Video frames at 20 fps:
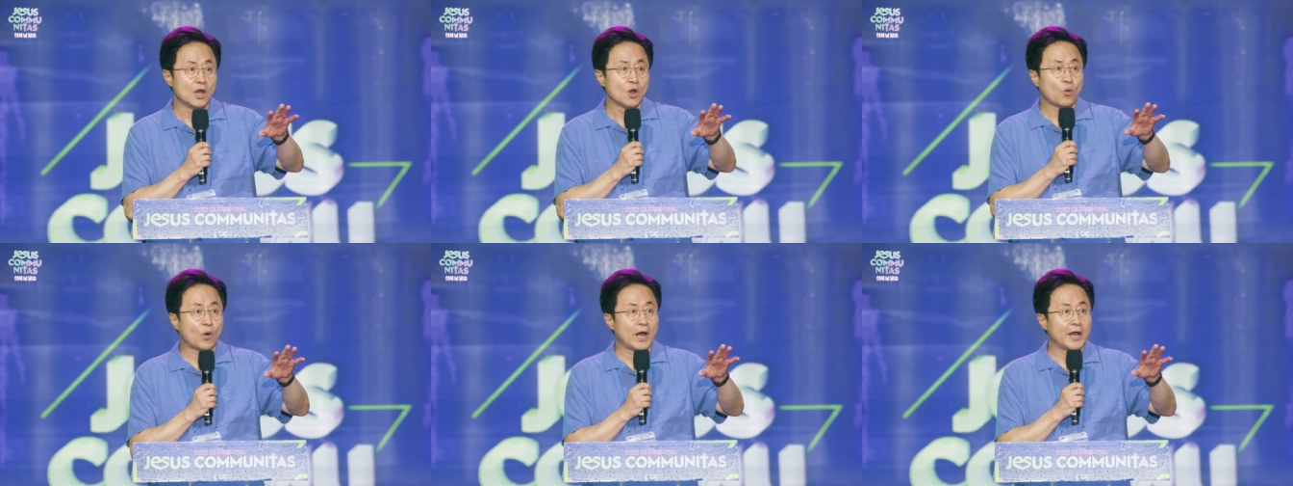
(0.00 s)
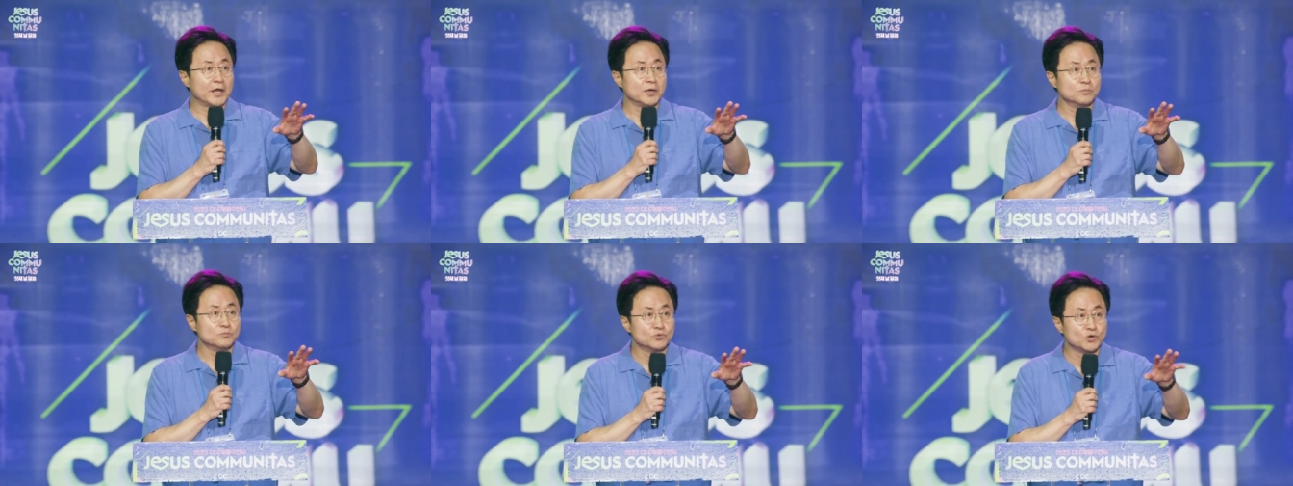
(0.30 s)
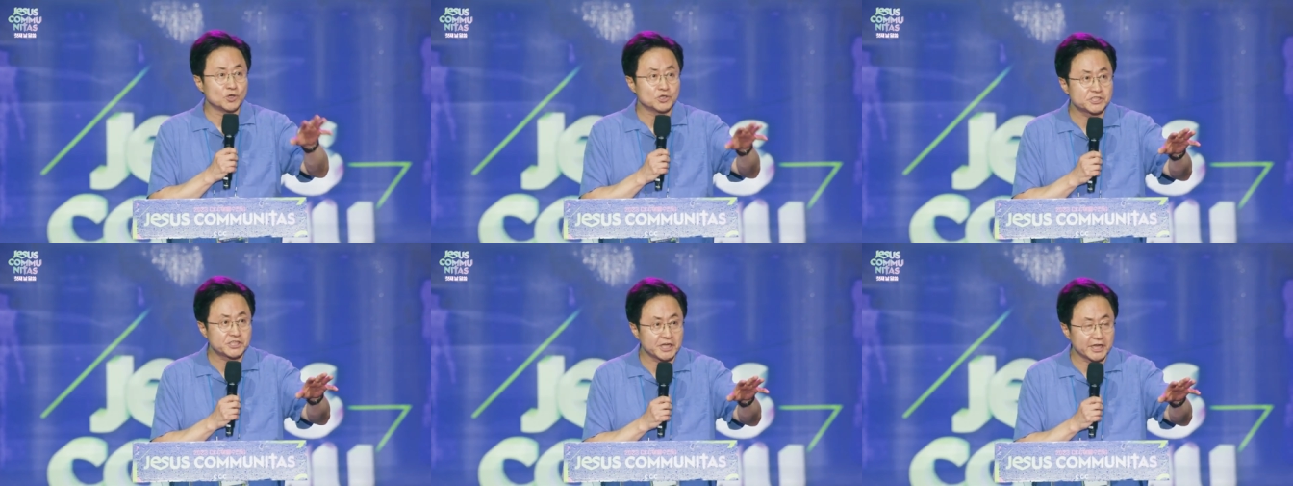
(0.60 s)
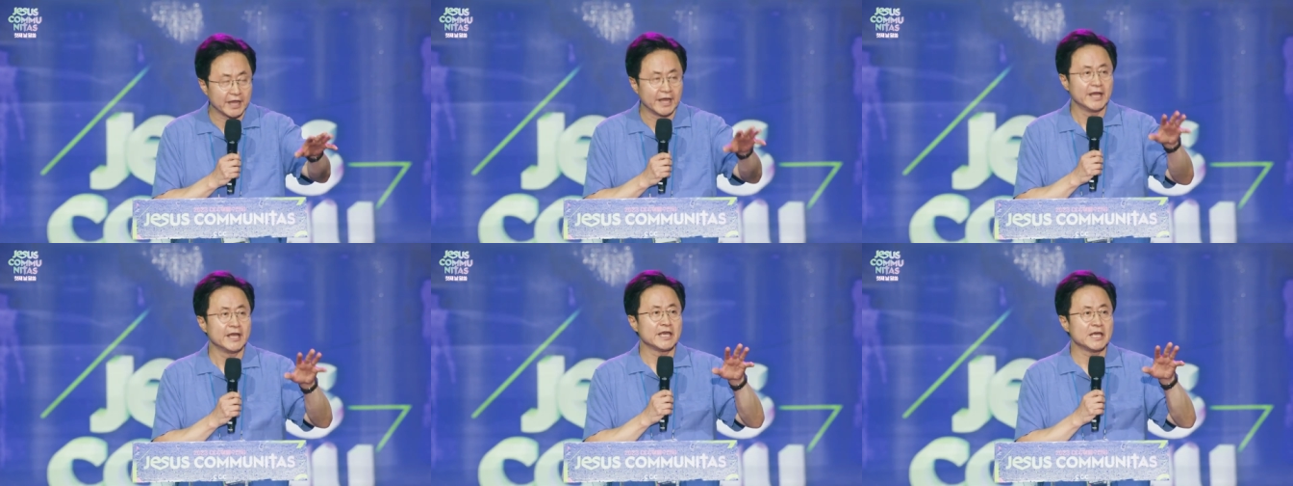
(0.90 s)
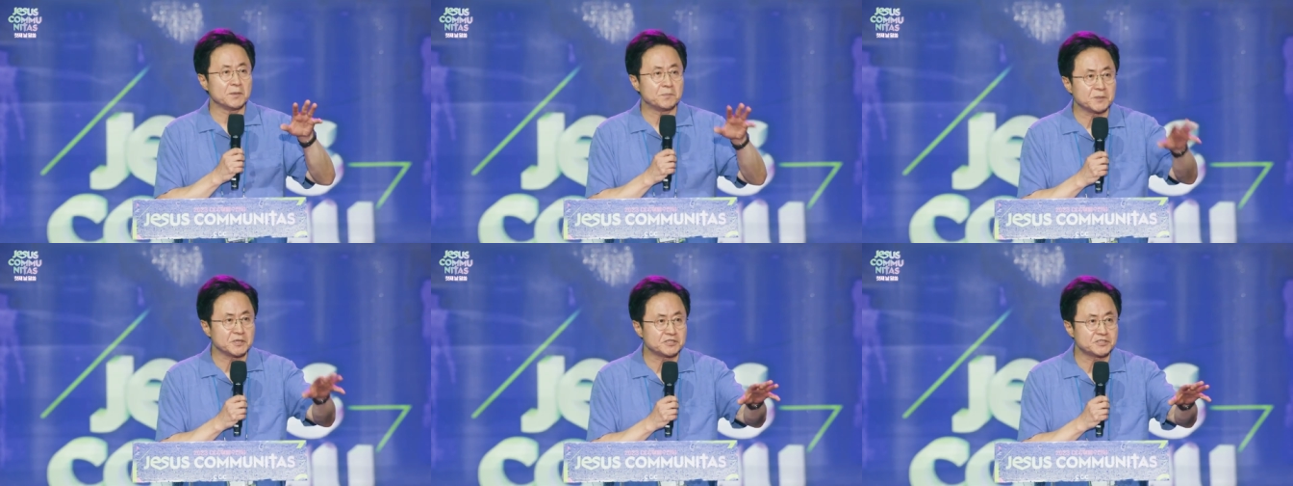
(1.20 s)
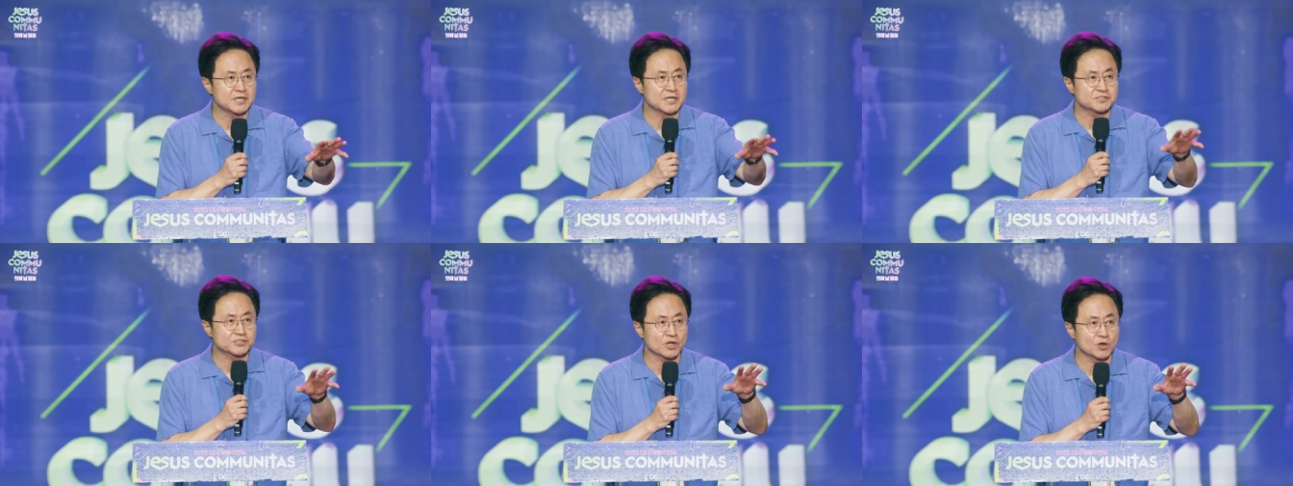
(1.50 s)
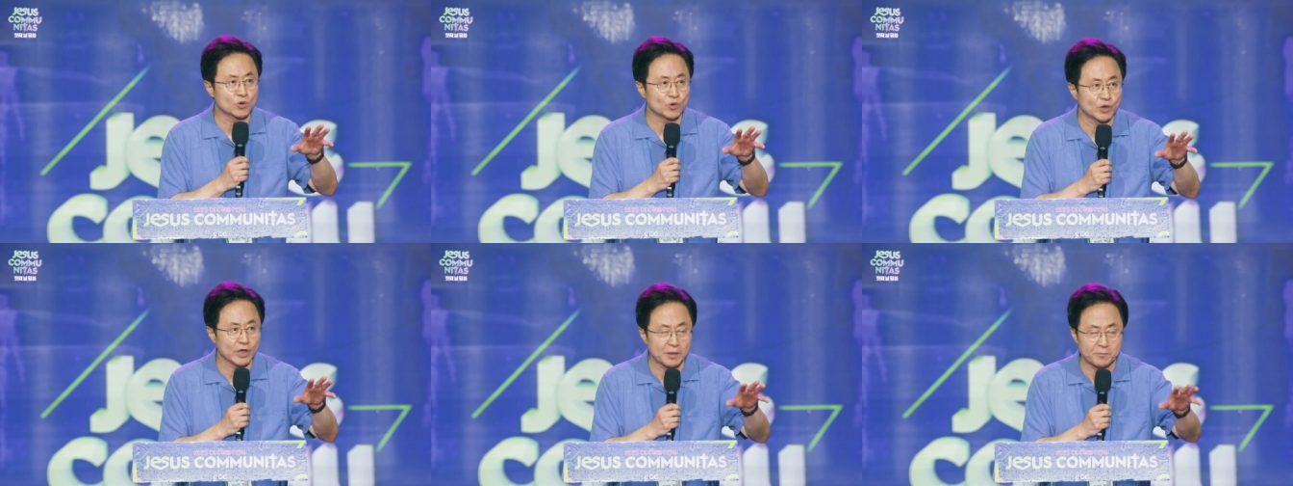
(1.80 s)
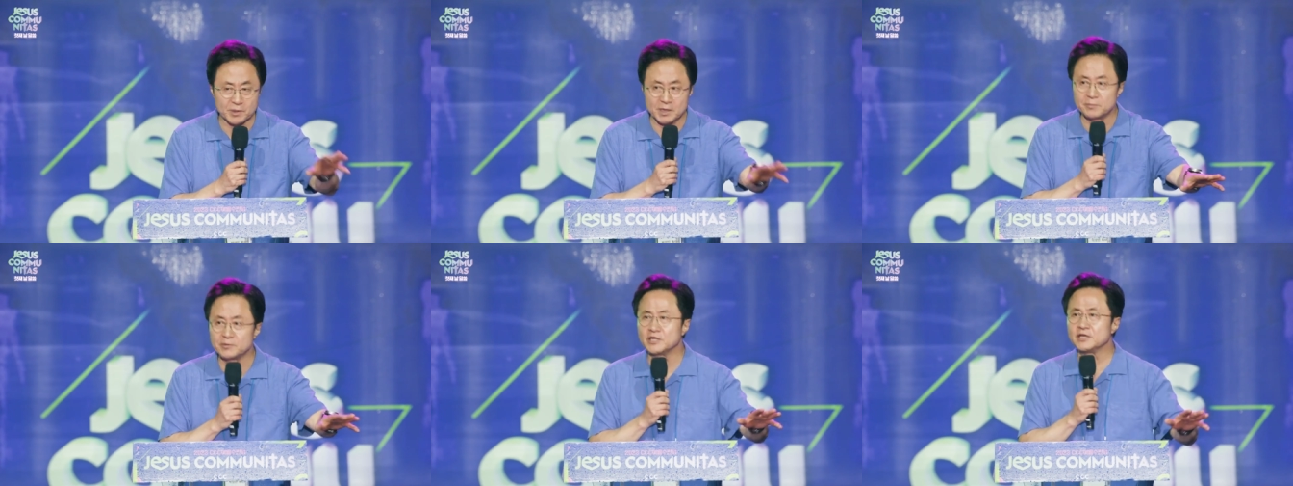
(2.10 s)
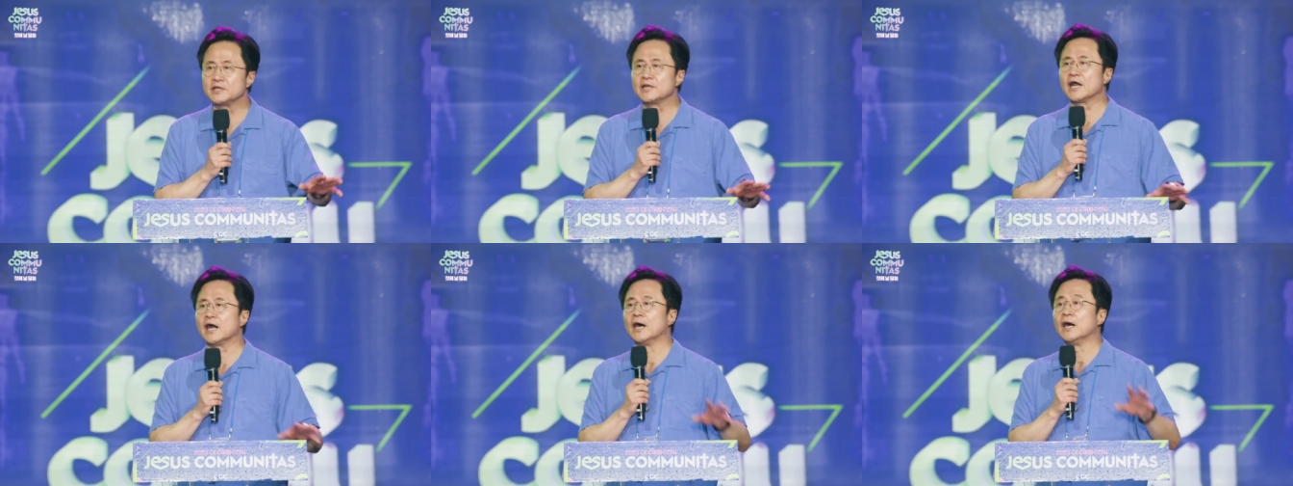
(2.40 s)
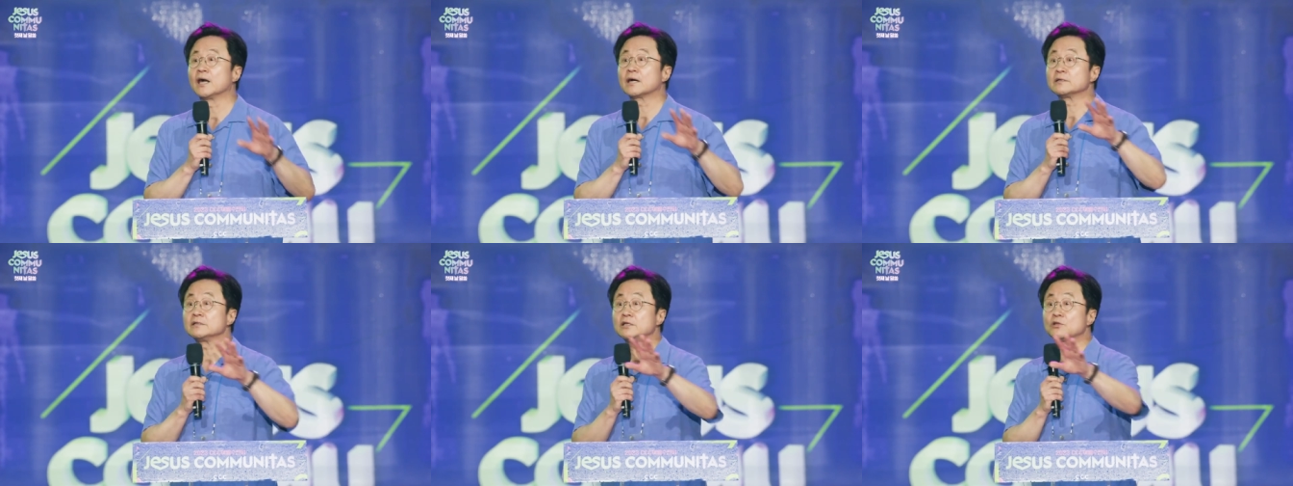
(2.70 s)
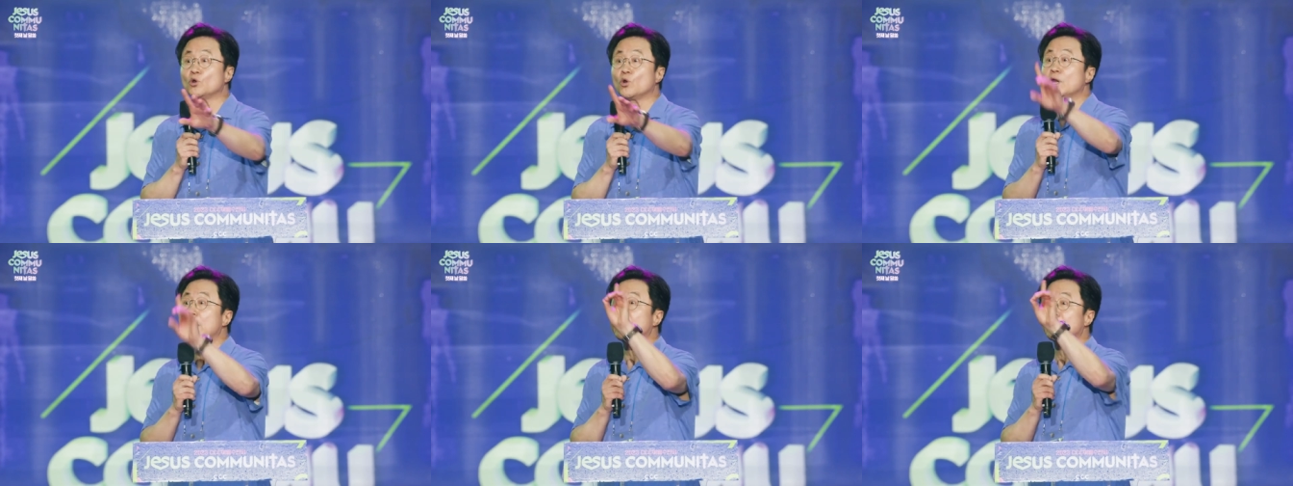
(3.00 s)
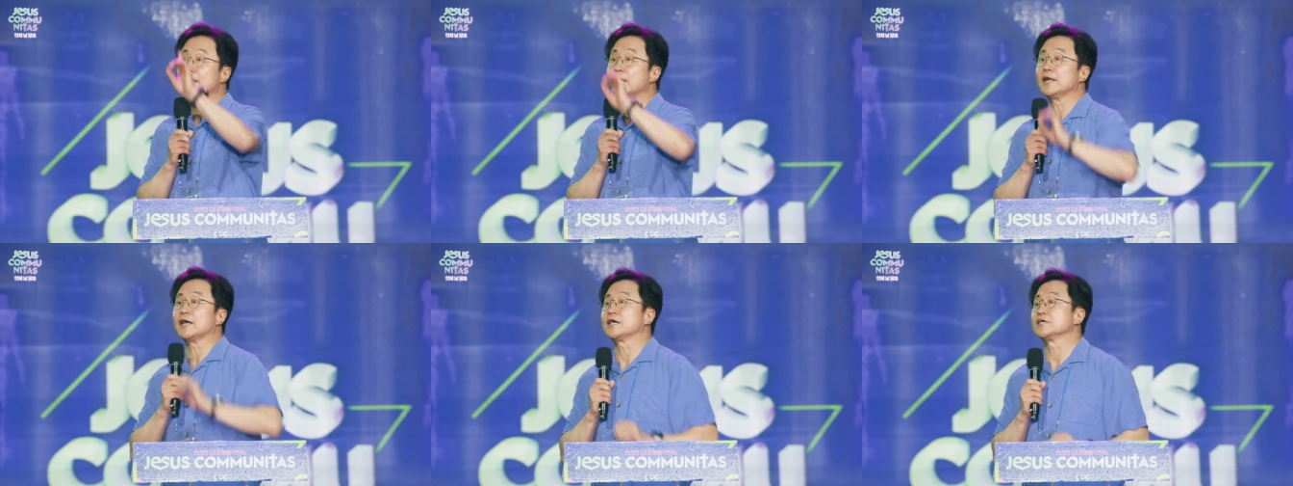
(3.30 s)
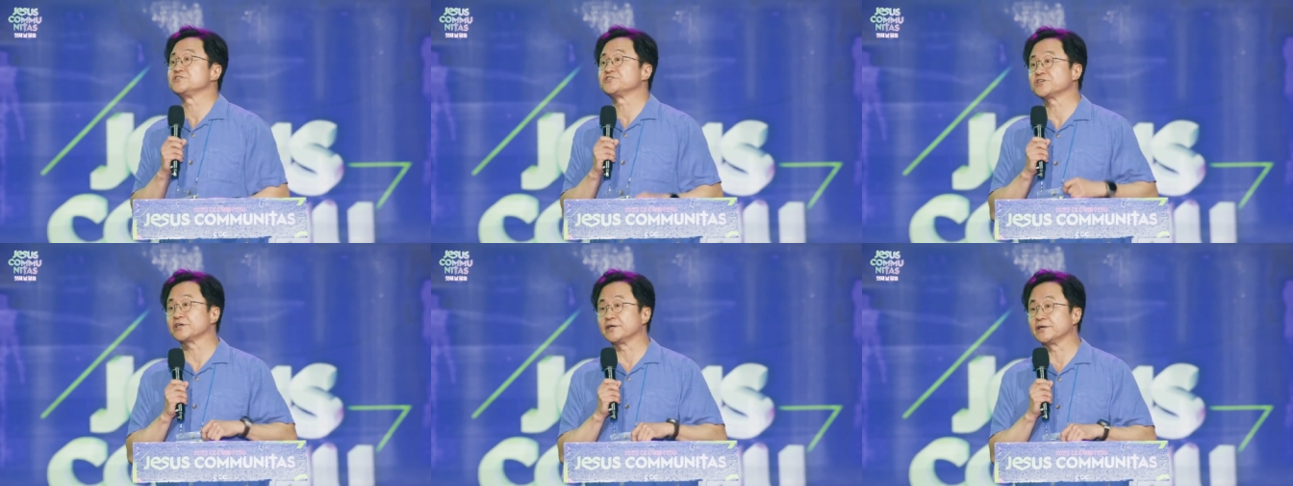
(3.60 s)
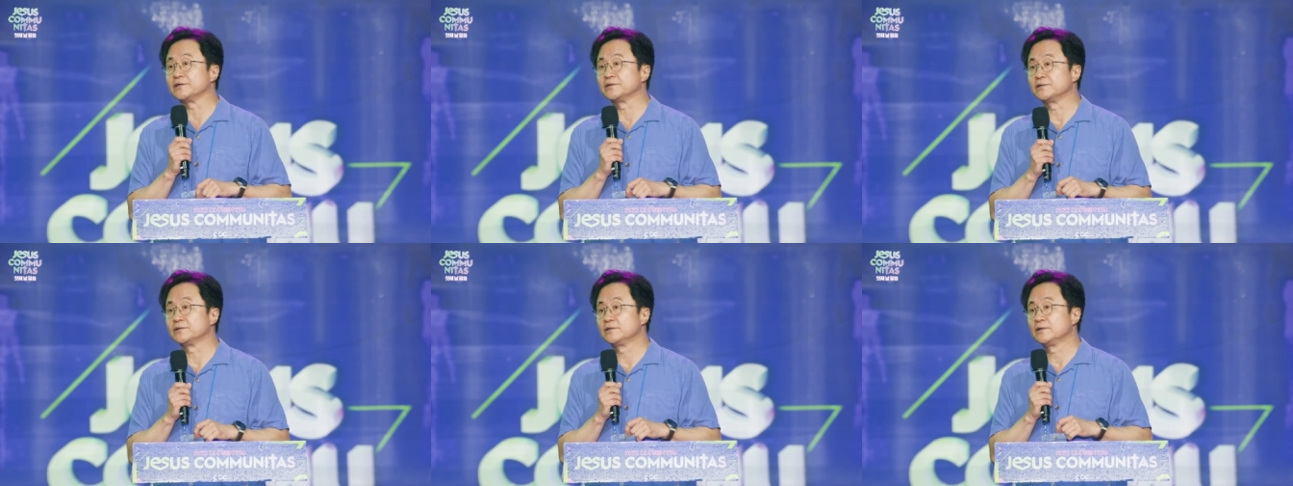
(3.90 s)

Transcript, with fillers: 과연 무엇이 이 비티에스 성공의 비밀이냐? 근데 놀란 게 하나가 있어요.